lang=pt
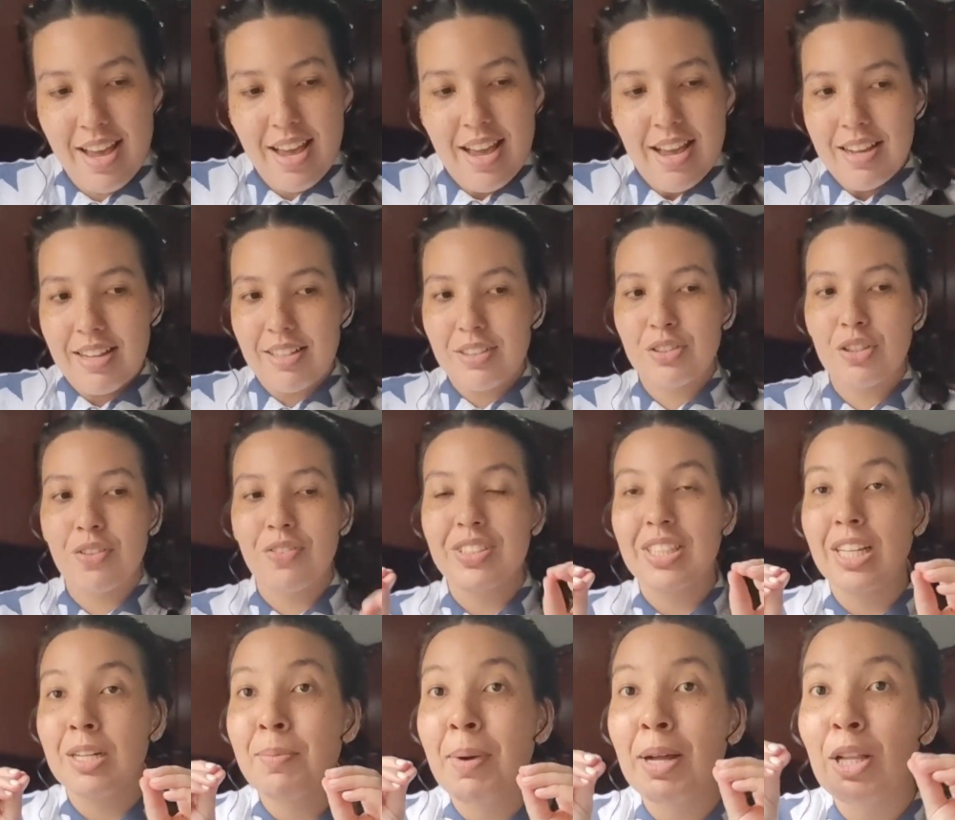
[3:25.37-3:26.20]
Isso eu
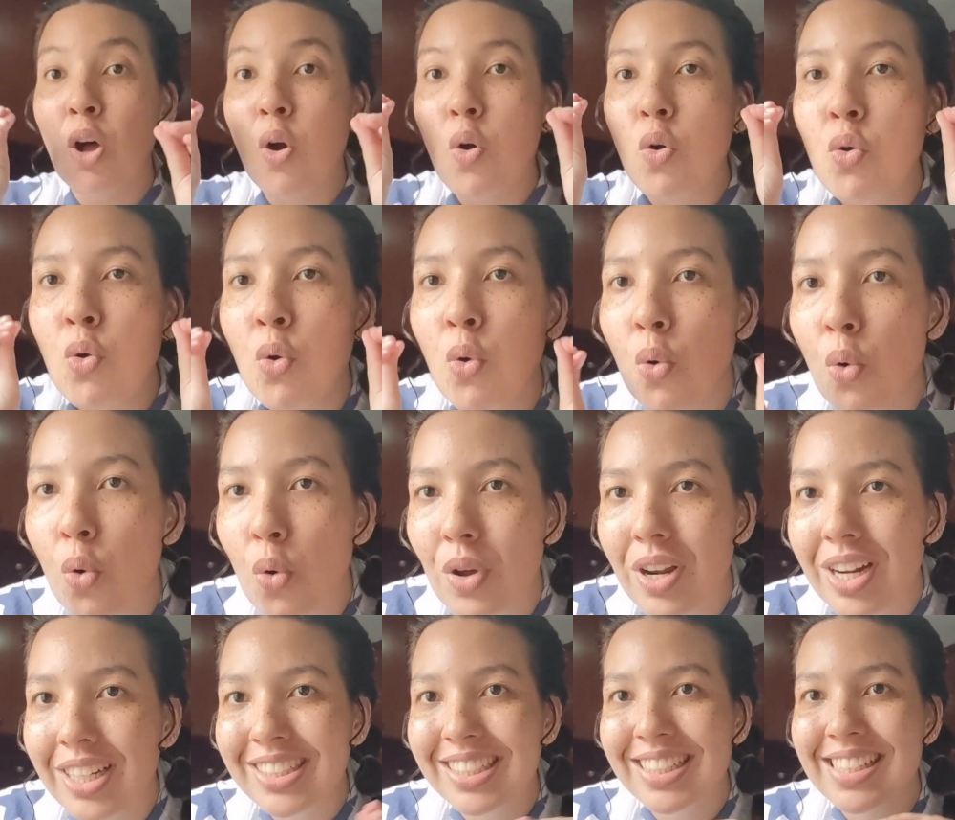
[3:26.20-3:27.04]
fazer uma
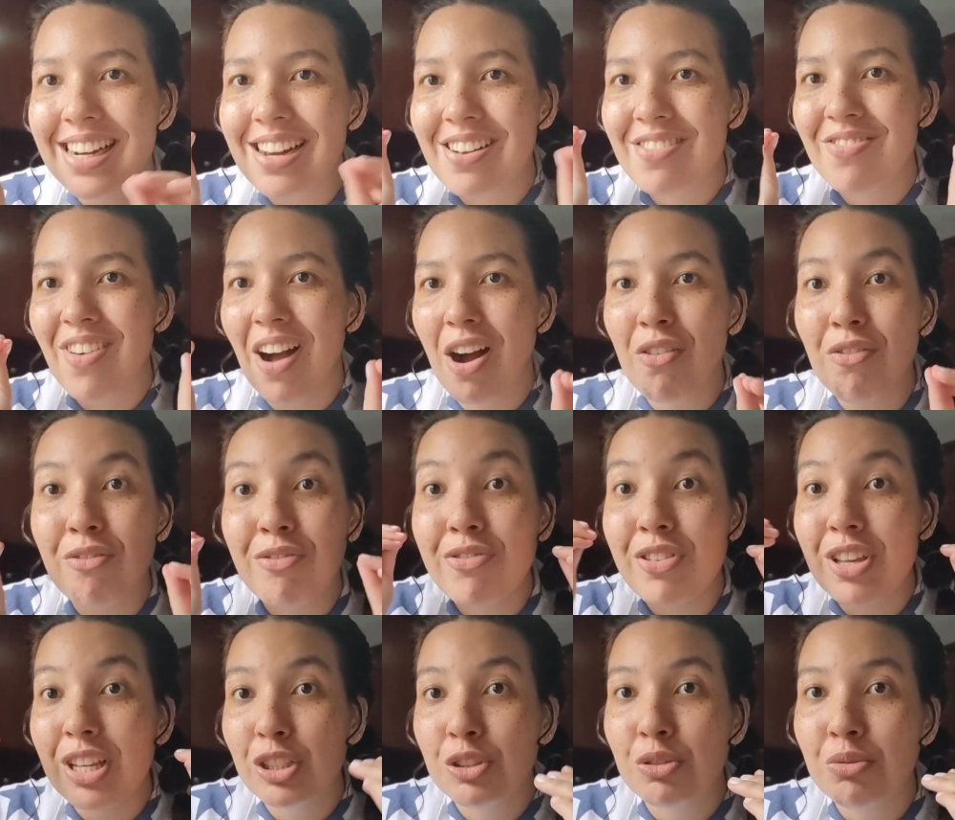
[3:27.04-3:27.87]
loucura de gravar um
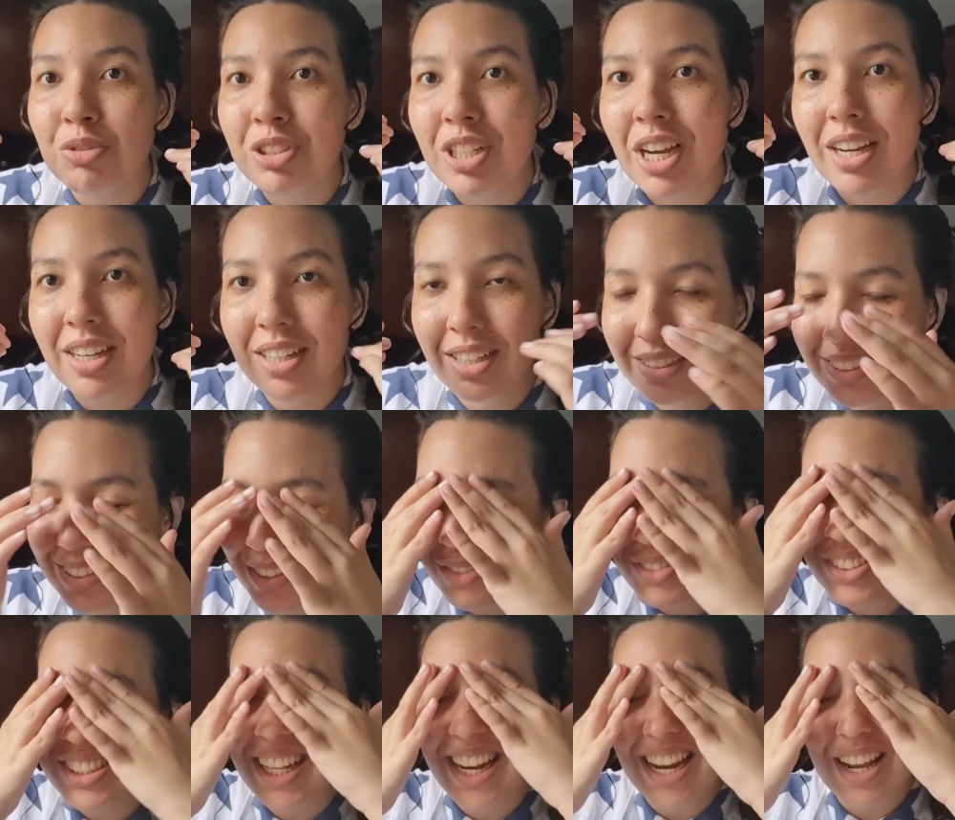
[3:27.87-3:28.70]
vídeo um dia antes. Eu não
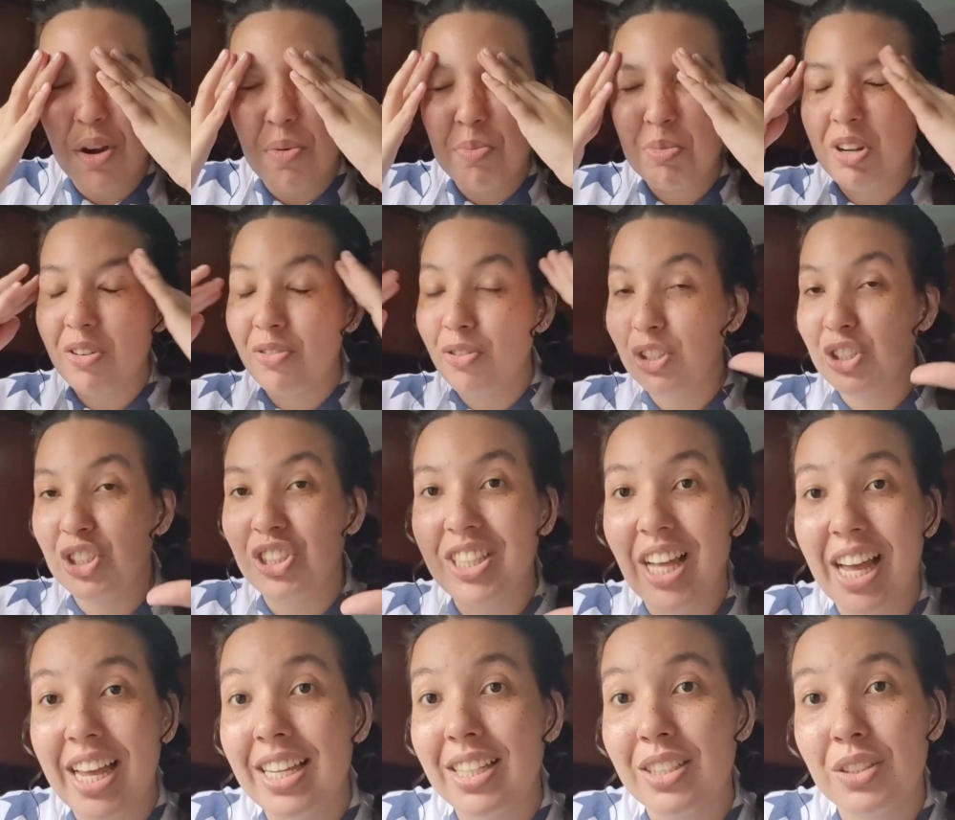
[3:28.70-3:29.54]
sei nem como que eu vou editar
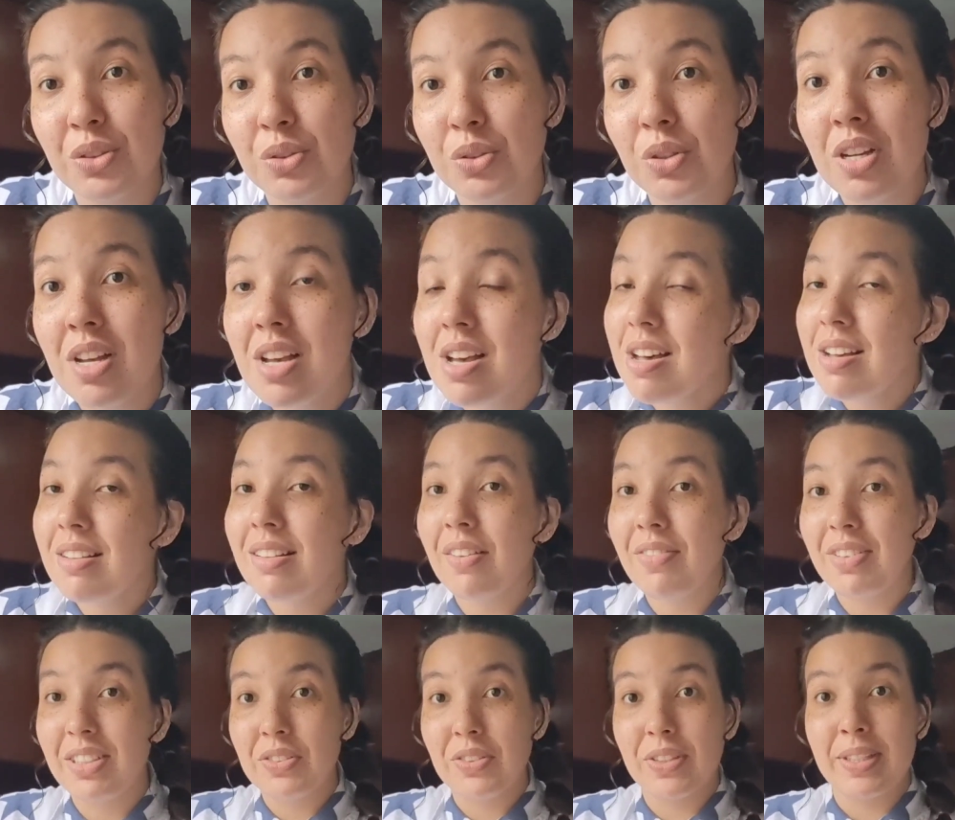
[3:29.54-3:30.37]
isso.
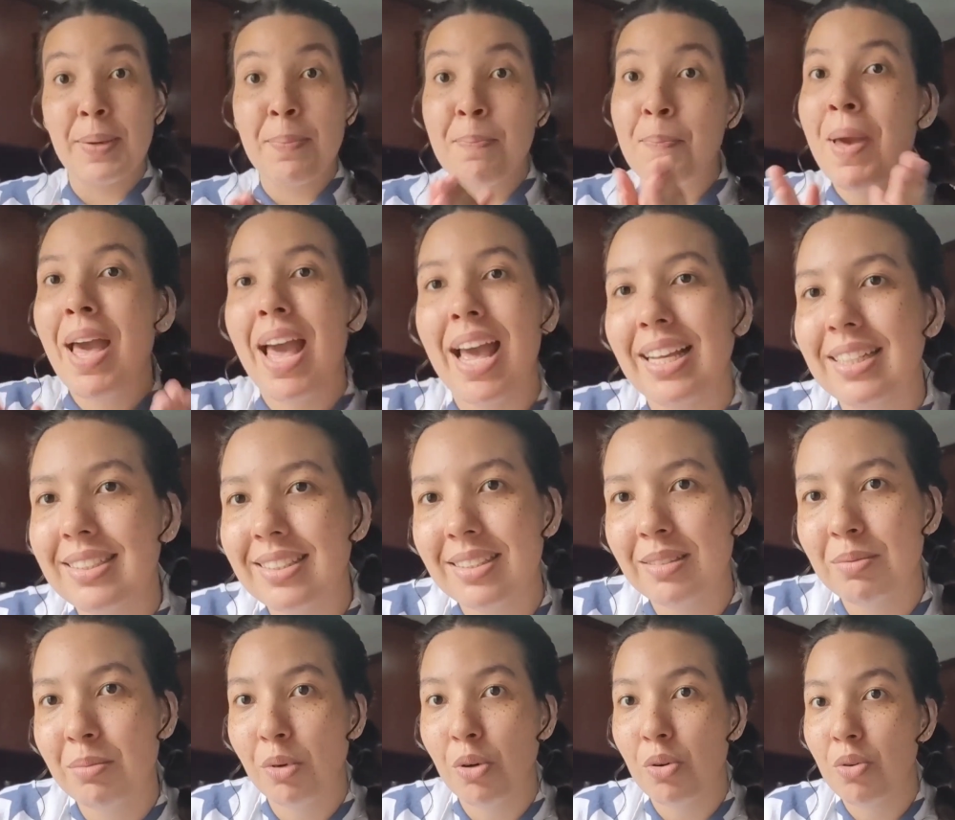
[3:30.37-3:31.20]
Talvez fique
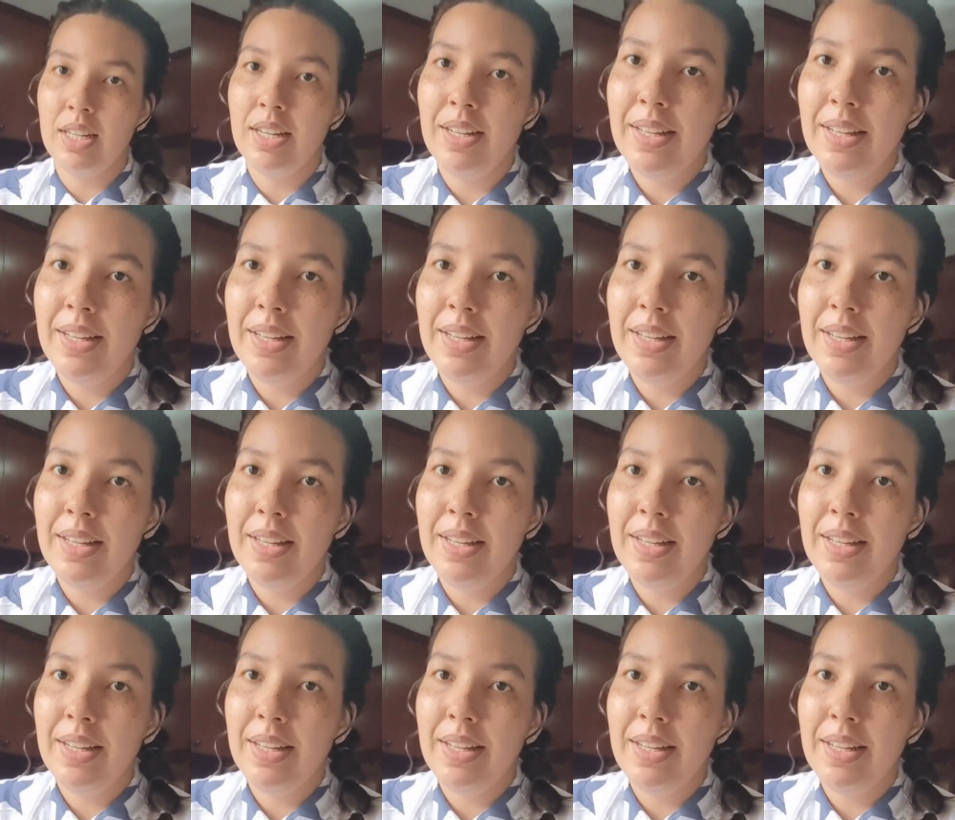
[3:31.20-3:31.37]
péssimo.